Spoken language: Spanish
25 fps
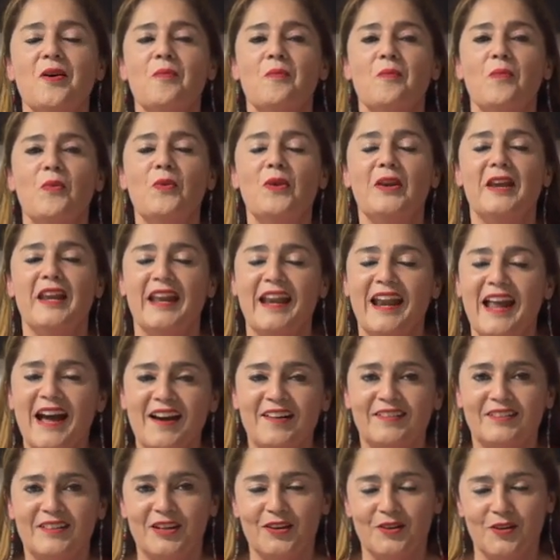
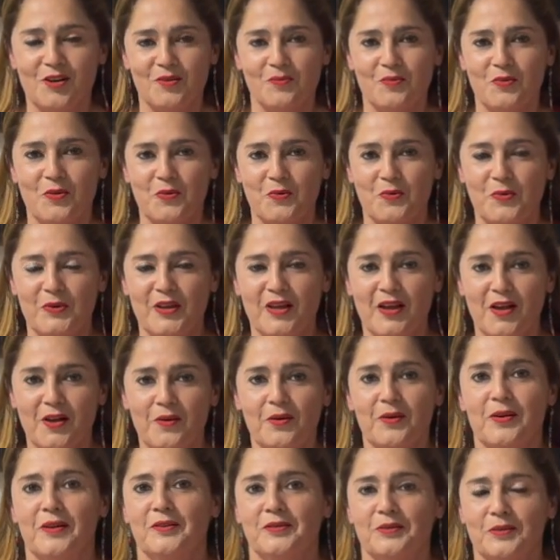vulnerable como
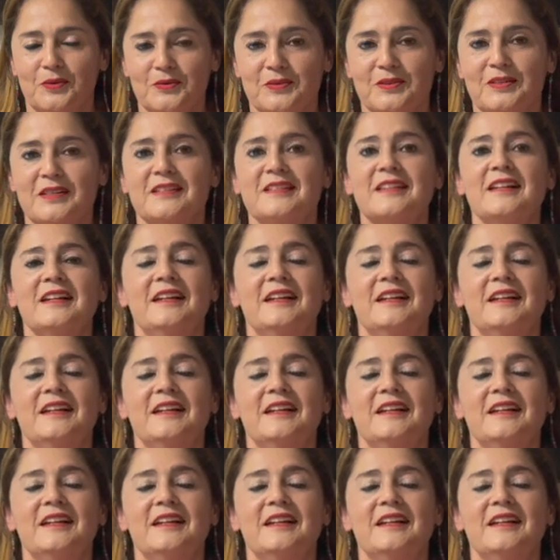cuidador. Entonces,